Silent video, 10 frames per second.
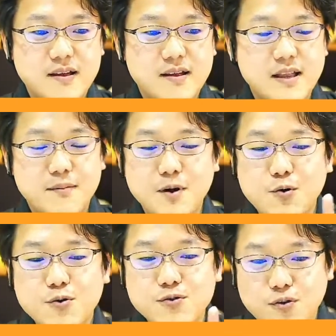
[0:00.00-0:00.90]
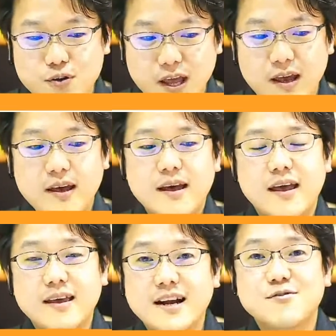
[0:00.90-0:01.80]
生放送で、
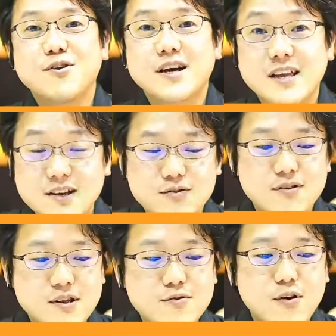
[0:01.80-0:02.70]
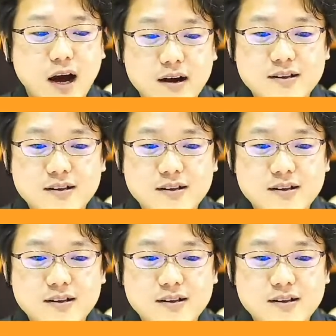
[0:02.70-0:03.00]
えやり取りができるっていうのが